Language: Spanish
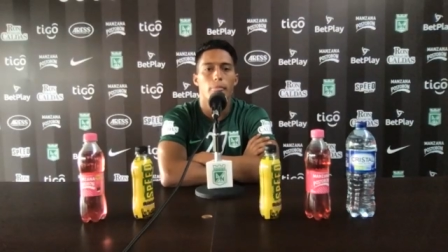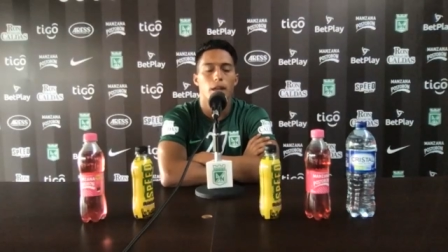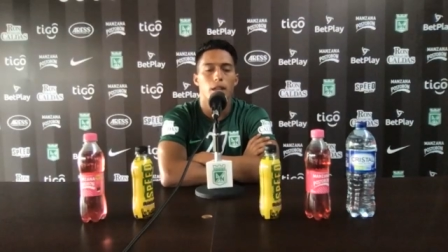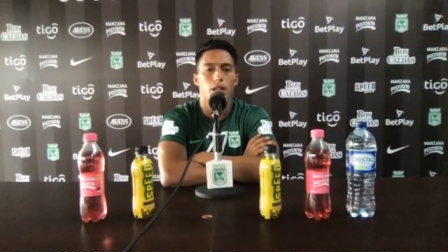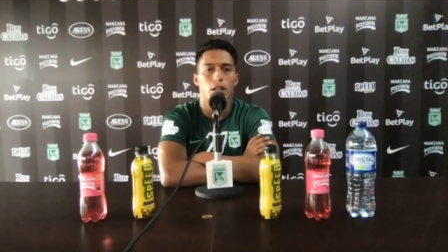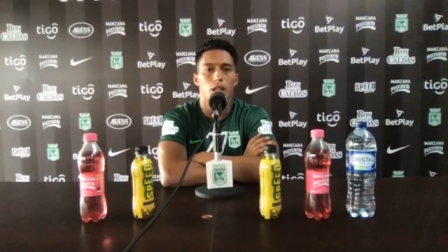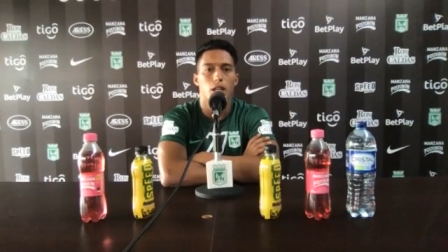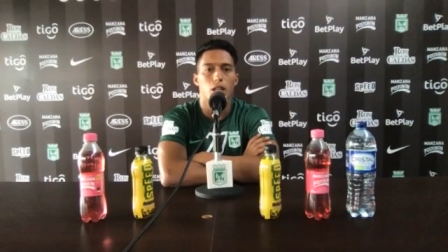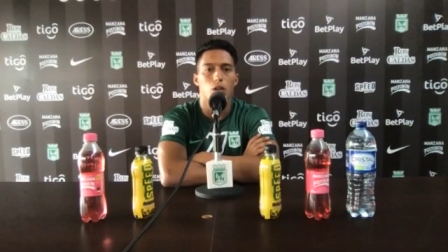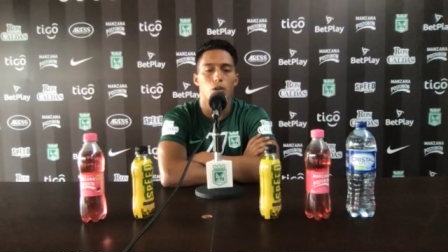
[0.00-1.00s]
y
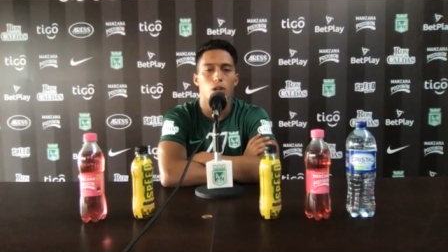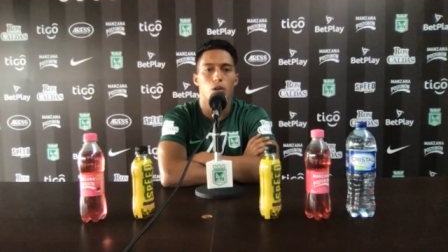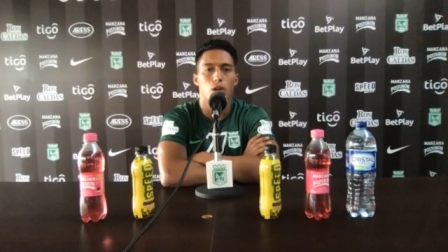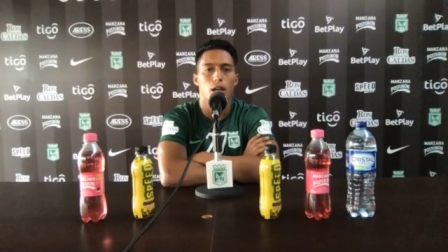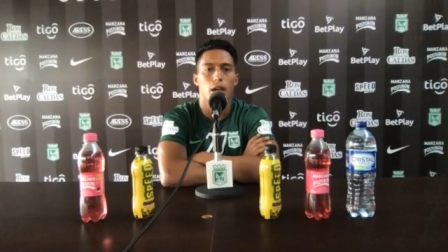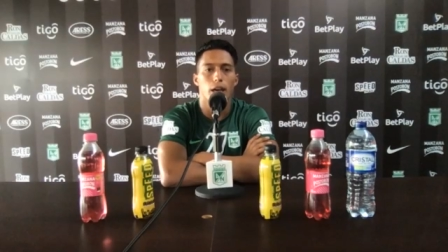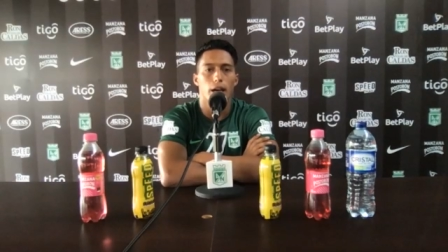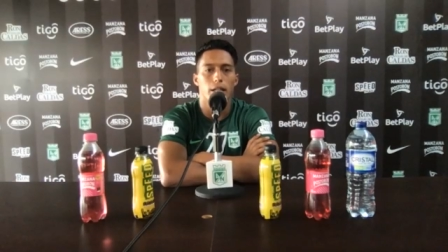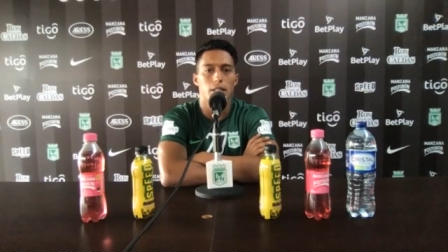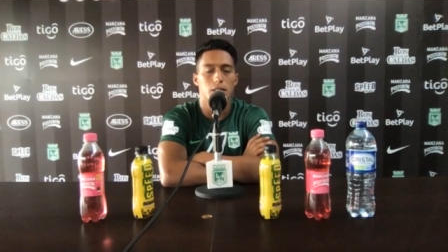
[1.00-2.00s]
lo único que queda
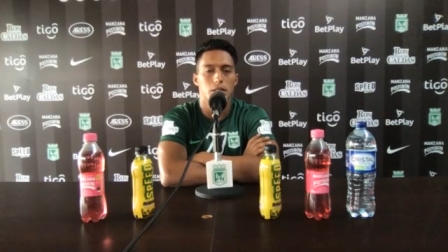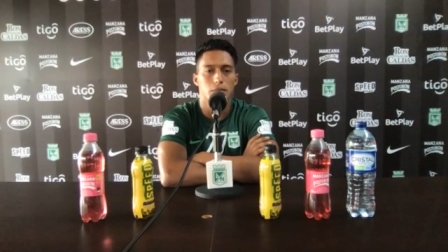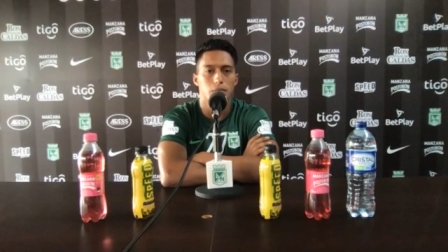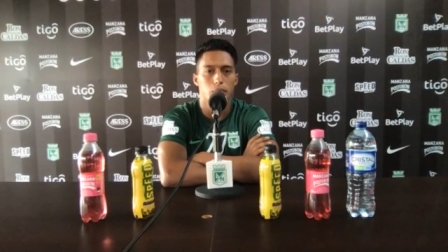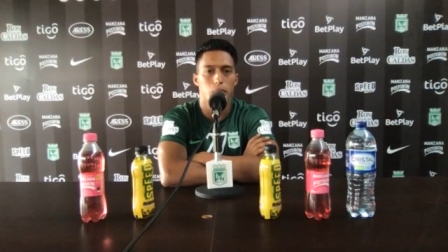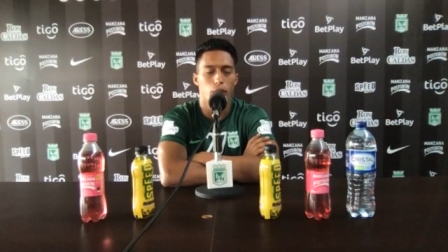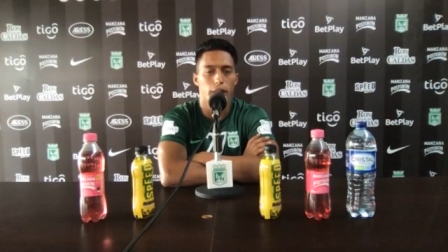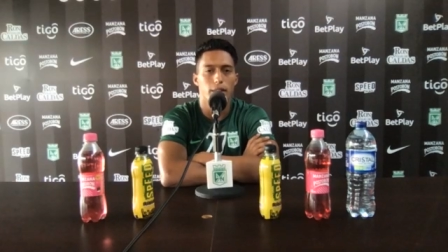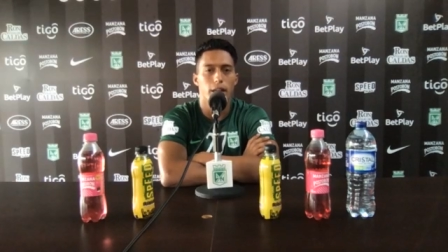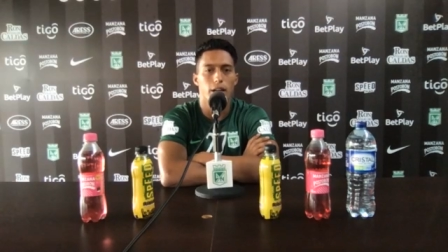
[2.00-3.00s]
es poder
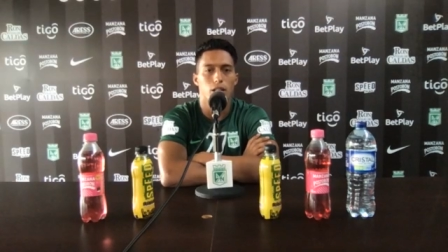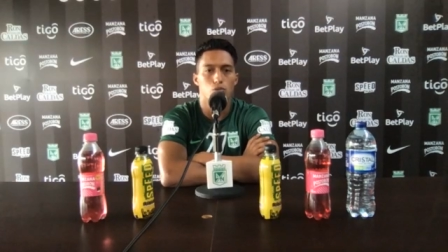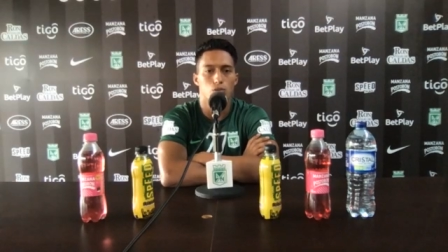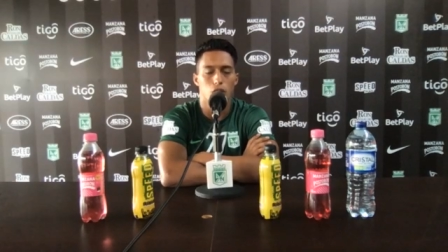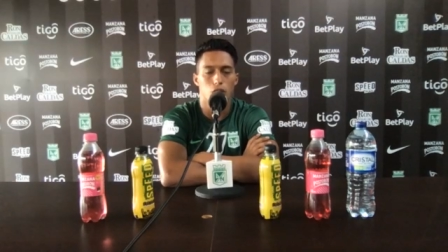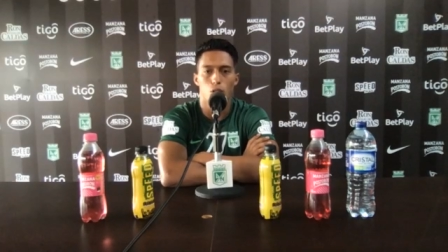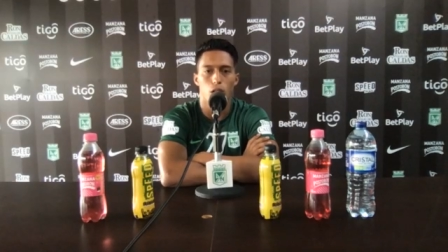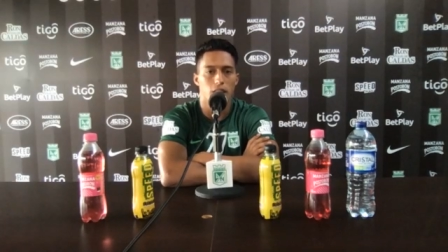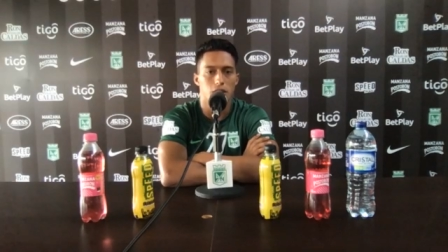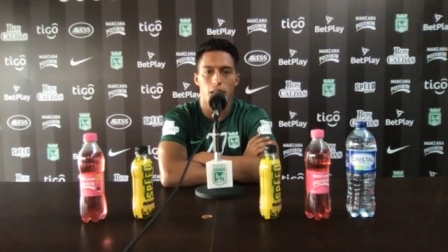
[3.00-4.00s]
darles un título a la
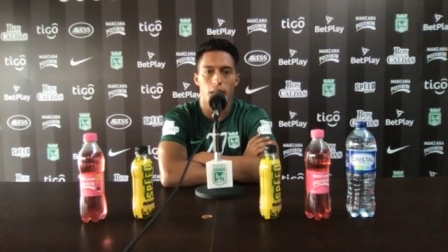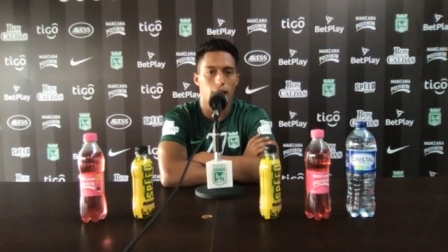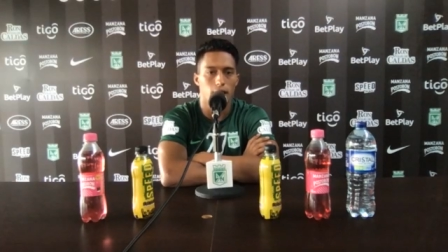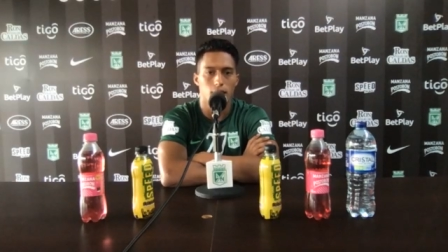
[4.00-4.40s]
hinchada.